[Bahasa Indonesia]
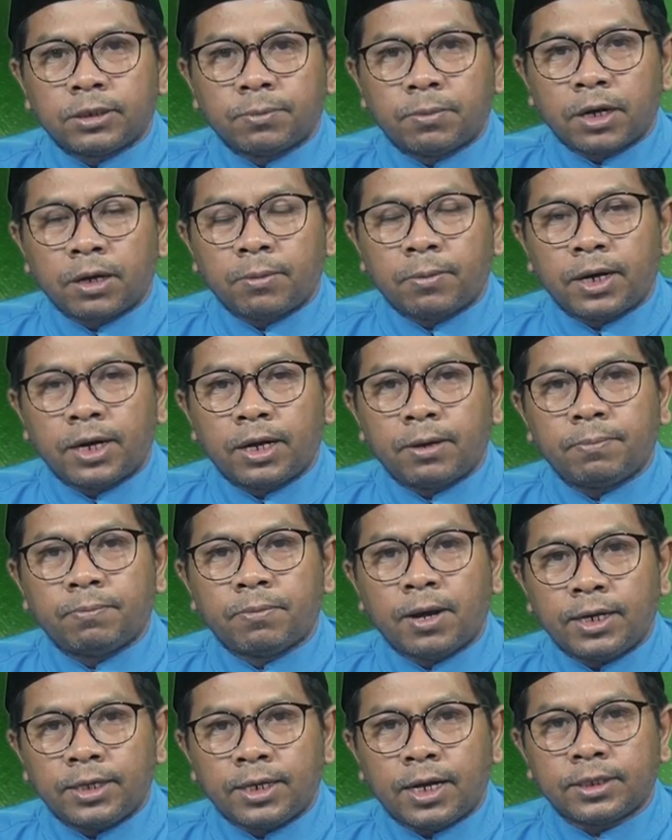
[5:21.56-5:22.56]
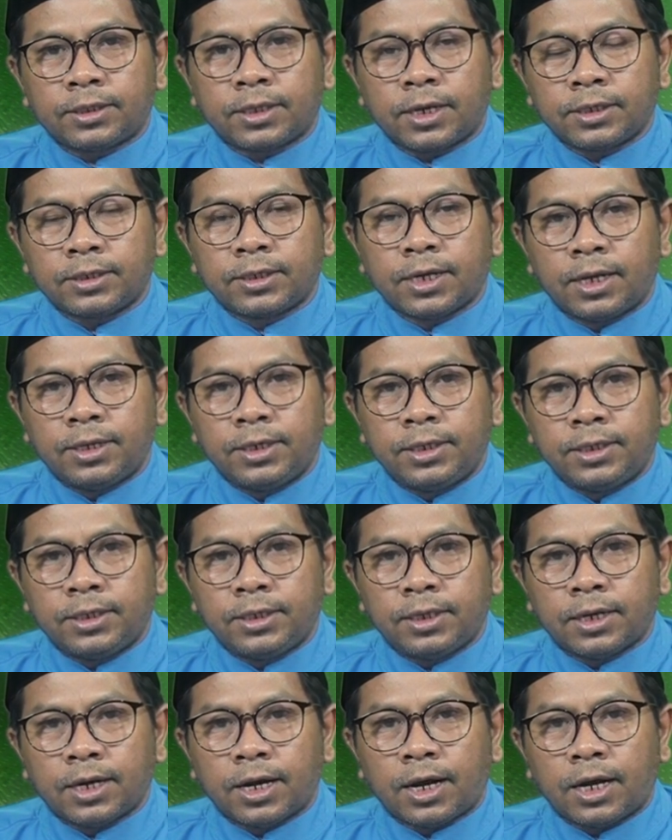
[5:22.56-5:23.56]
Sebagaimana banyak
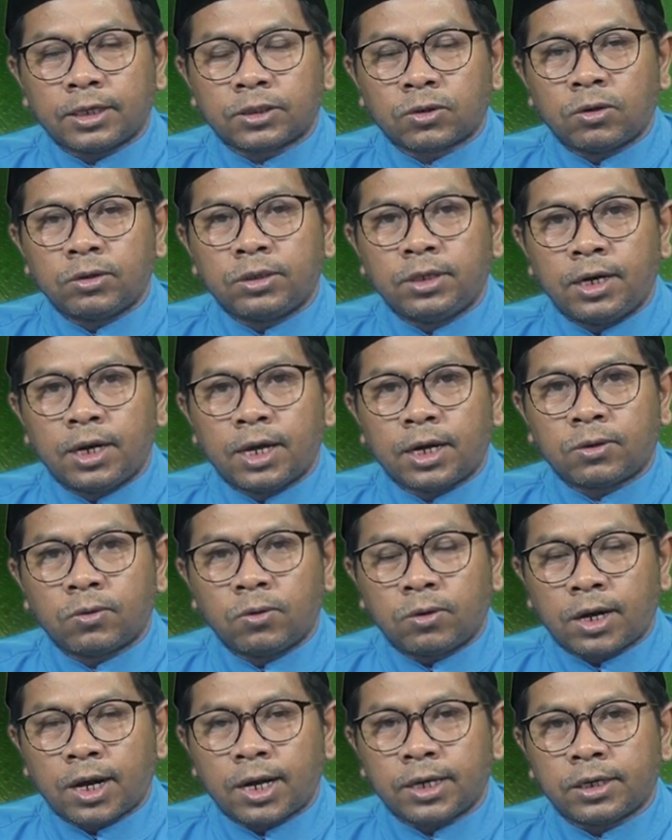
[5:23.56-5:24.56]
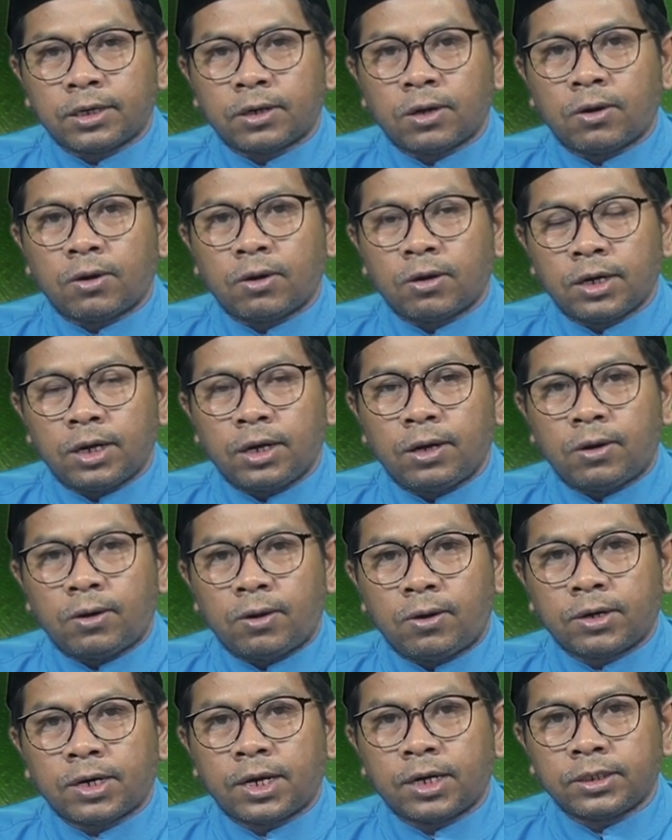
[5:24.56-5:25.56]
terjadi atau dilakukan oleh
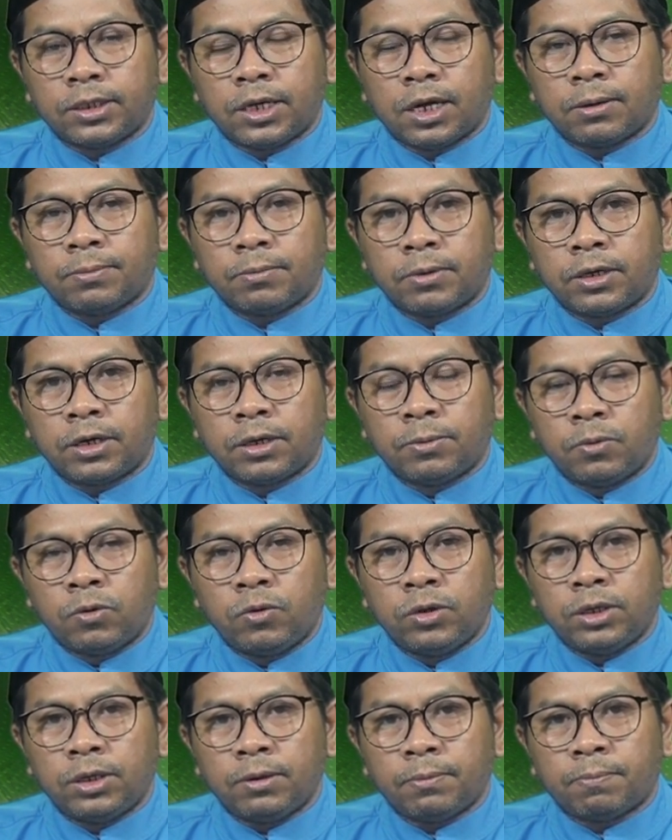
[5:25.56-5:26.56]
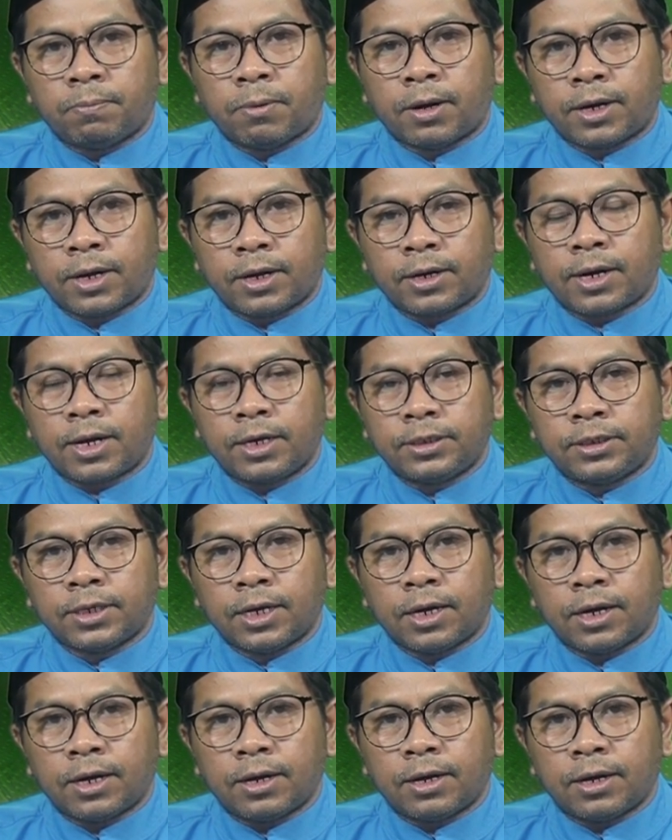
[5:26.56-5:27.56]
orang yang menemui para
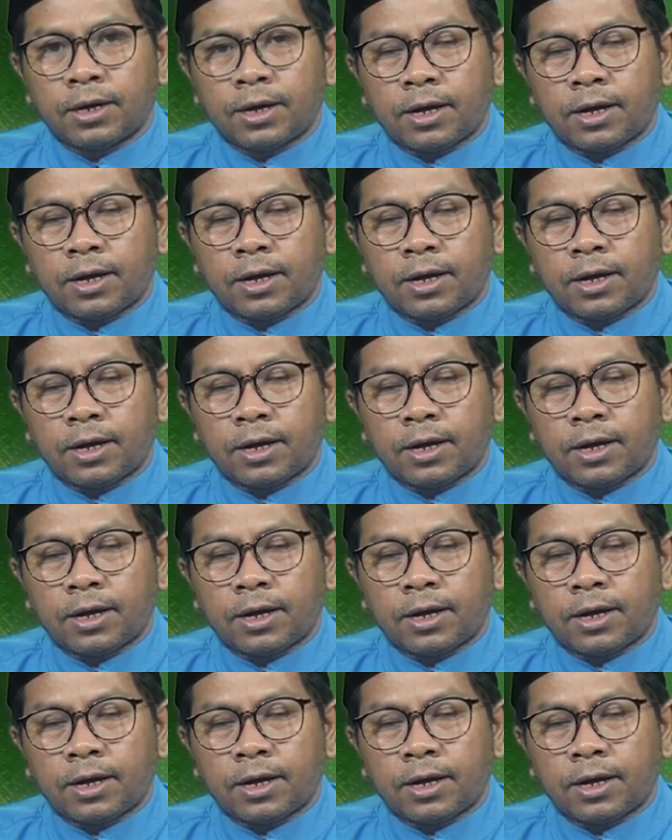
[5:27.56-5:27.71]
raja